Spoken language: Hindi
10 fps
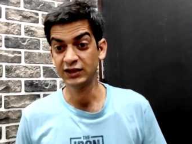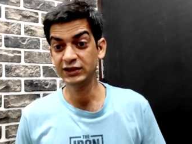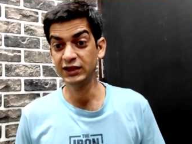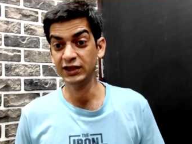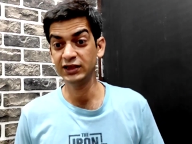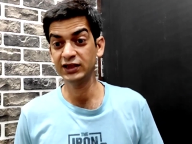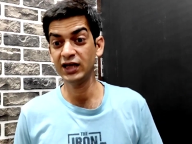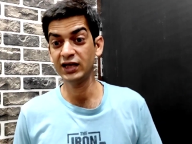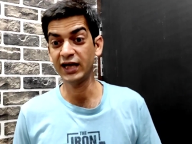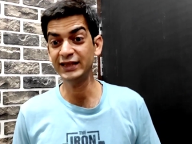सर जी इन
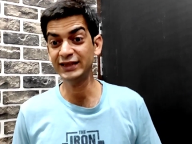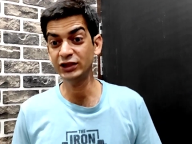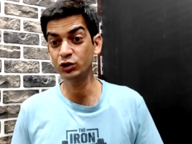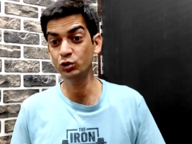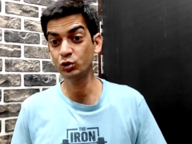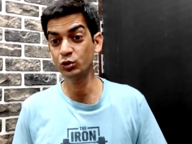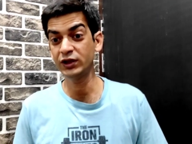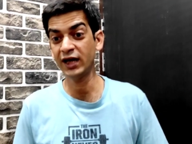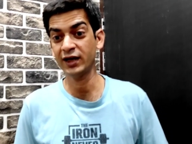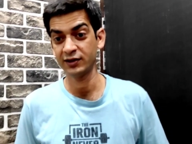द नाइट ड्यू टू
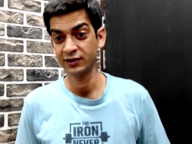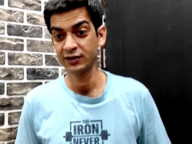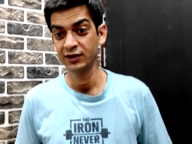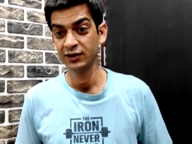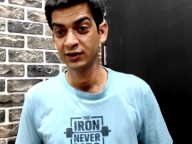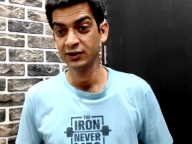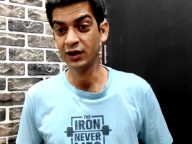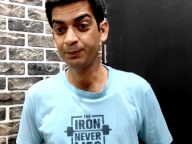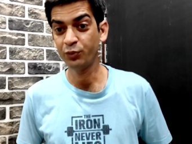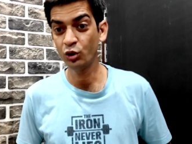डर
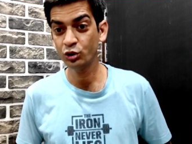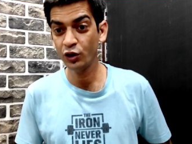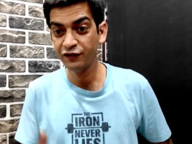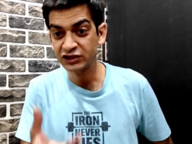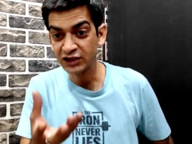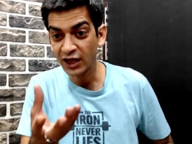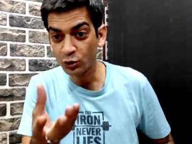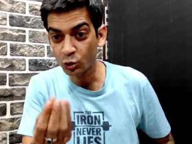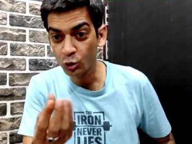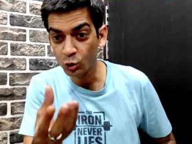द पोन्ड ऑफ
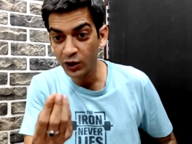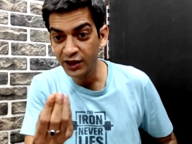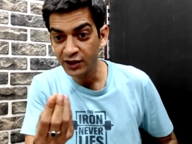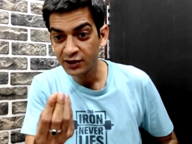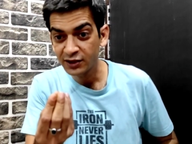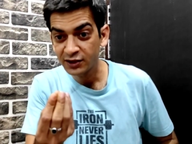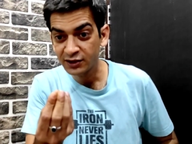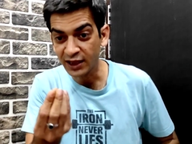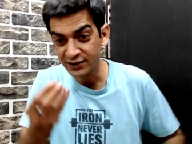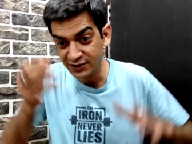स्टार कुलकुलिंग
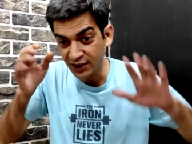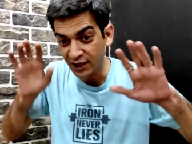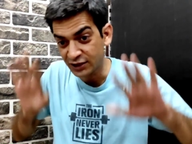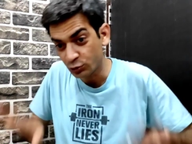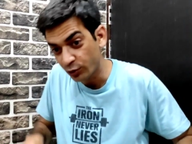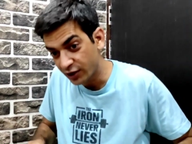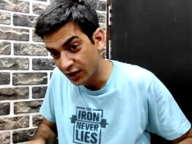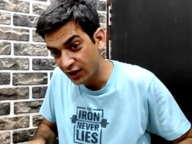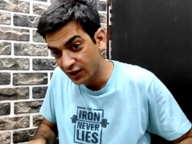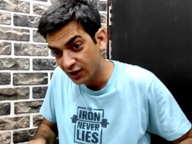तई से कहते
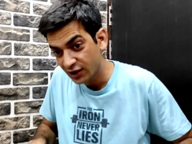ट्विंकलिंग